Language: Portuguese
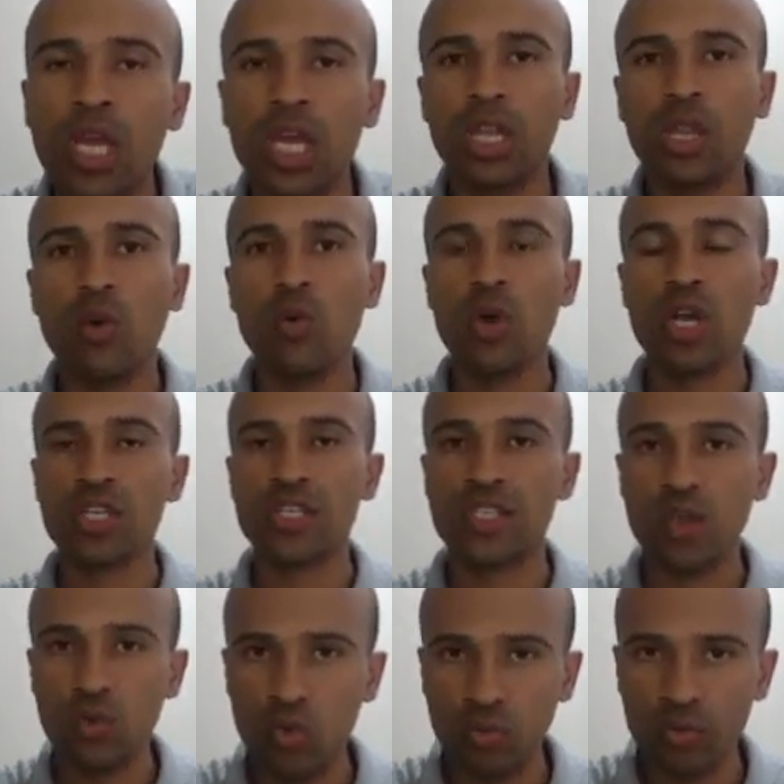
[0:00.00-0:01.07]
Então,
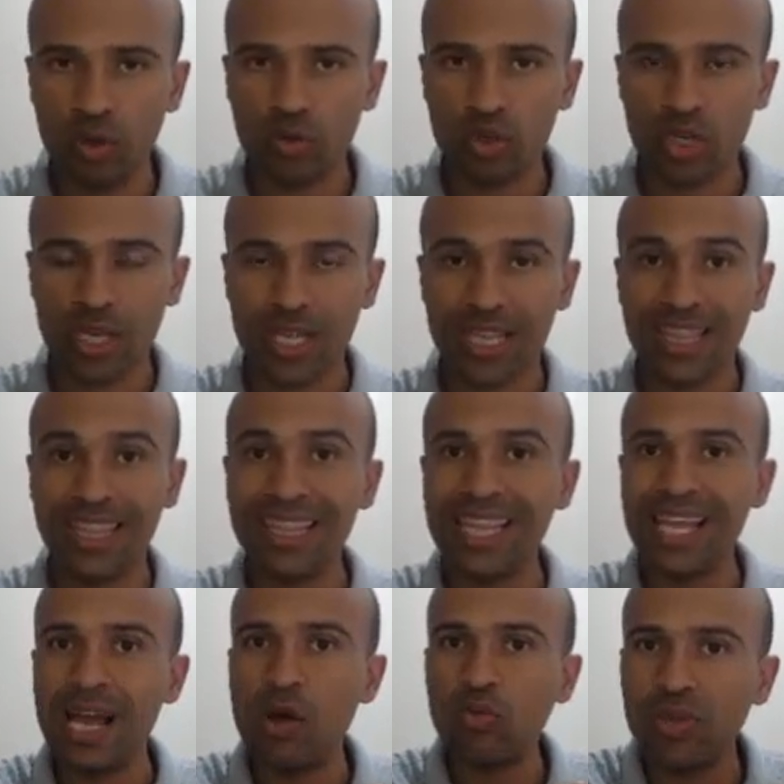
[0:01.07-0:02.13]
são números
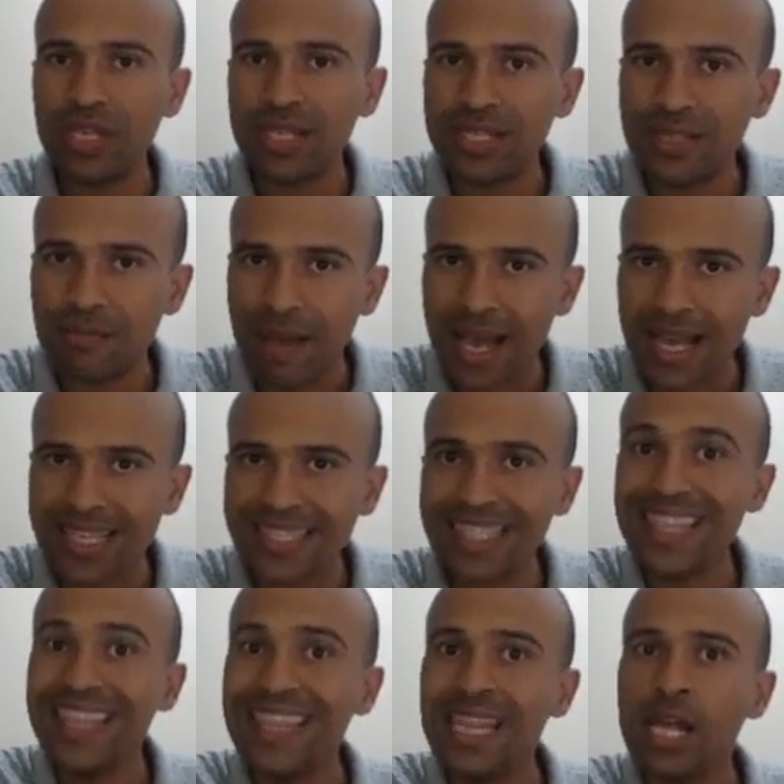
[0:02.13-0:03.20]
não decimais
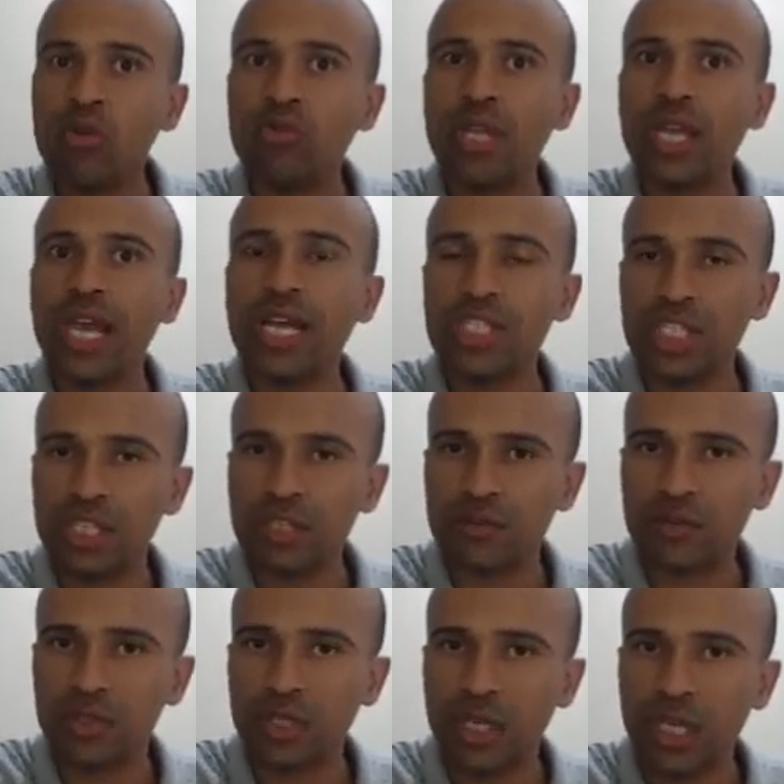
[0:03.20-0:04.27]
e não
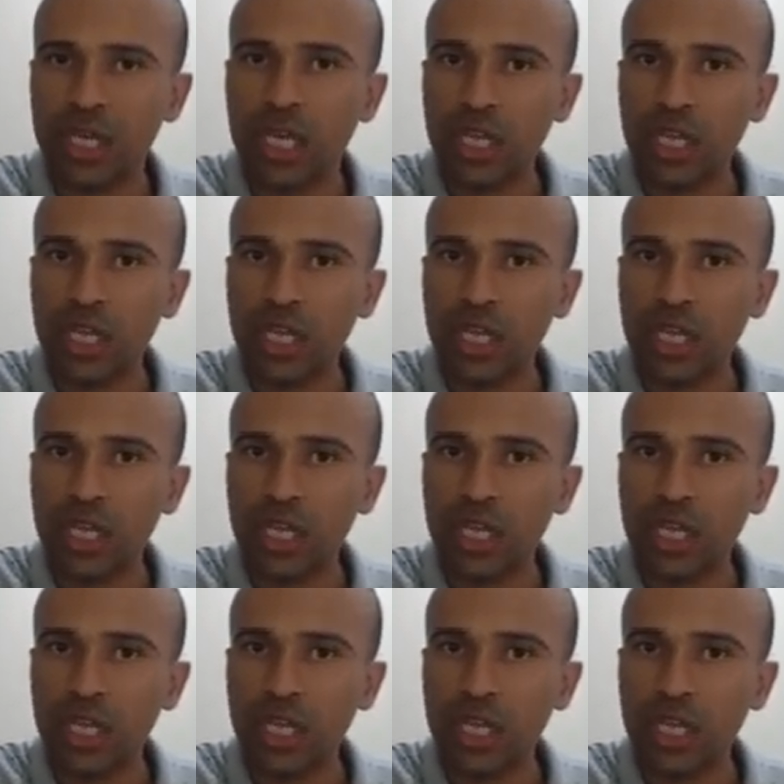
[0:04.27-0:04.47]
negativos.